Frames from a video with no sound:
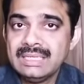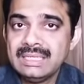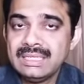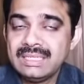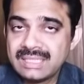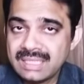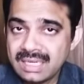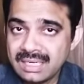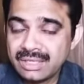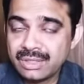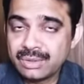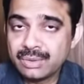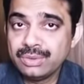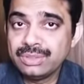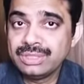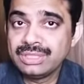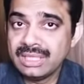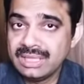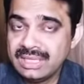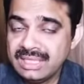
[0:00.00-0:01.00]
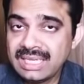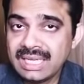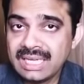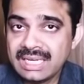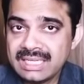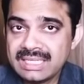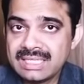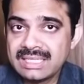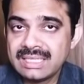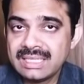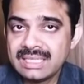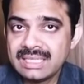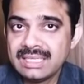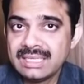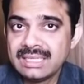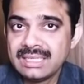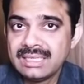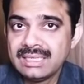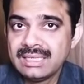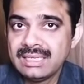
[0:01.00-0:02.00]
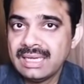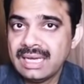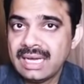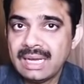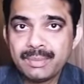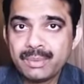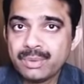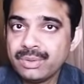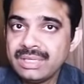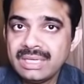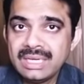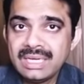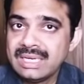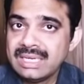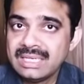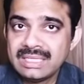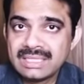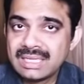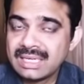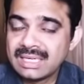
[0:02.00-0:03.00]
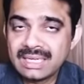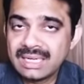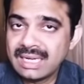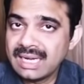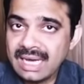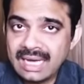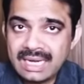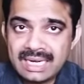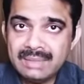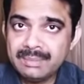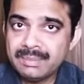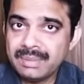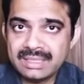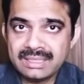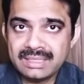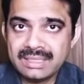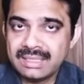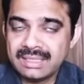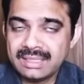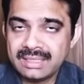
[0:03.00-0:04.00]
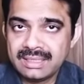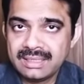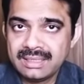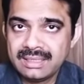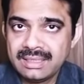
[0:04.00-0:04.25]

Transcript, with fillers: रिजल्ट को जल्दी लाने से आप कोई रिजल्ट ला नहीं पाते हैं